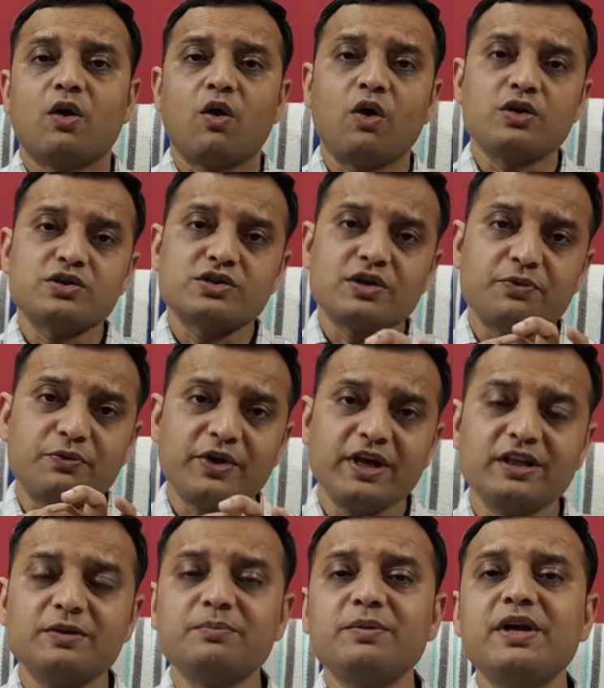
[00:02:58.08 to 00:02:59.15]
और
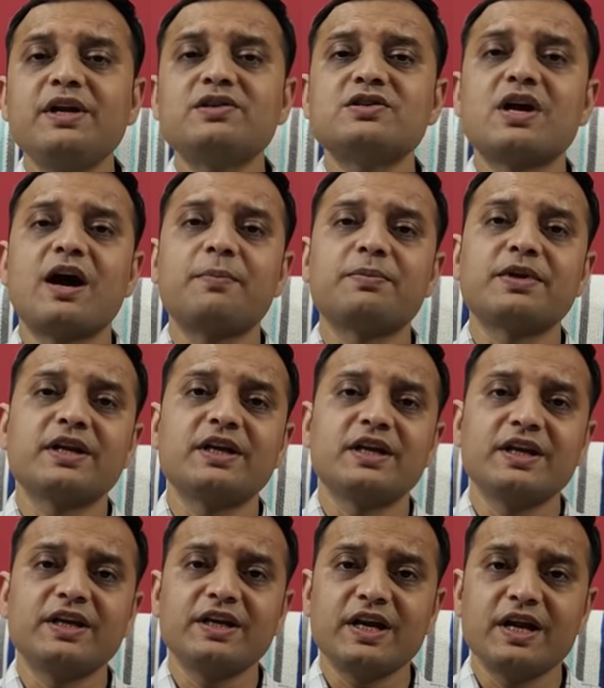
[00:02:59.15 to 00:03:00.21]
सफ़ेद मिर्च आपने
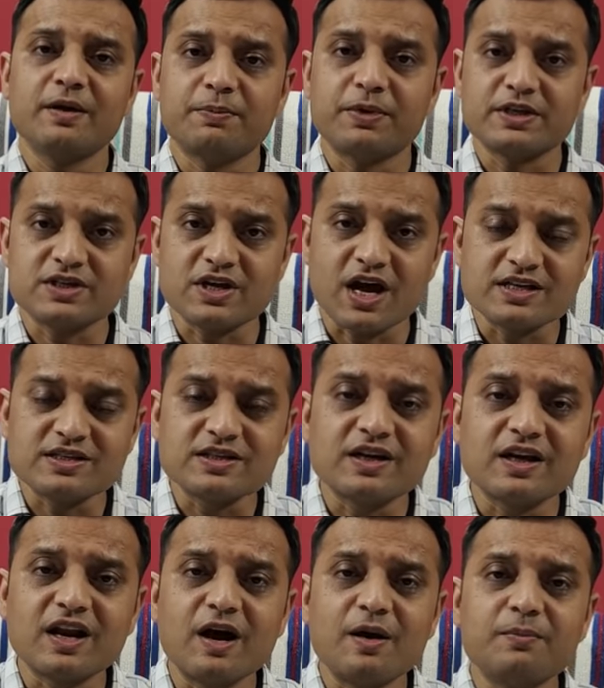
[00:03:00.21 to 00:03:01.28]
लेनी है 50
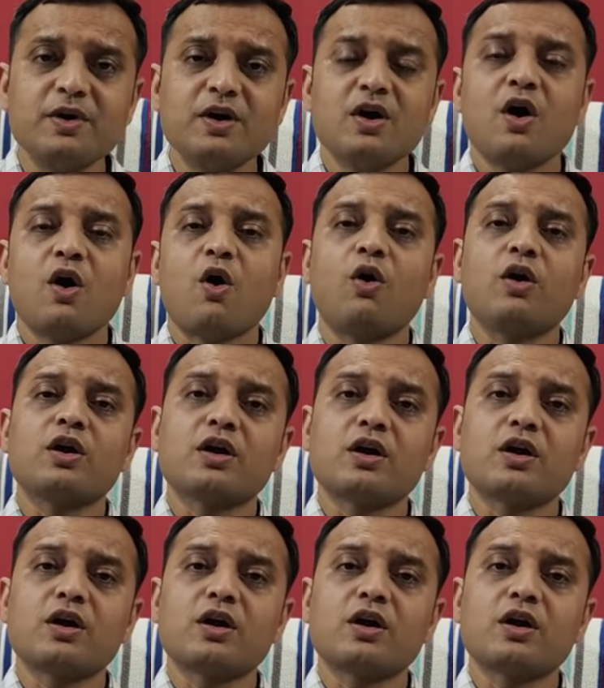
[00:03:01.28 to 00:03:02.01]
ग्राम और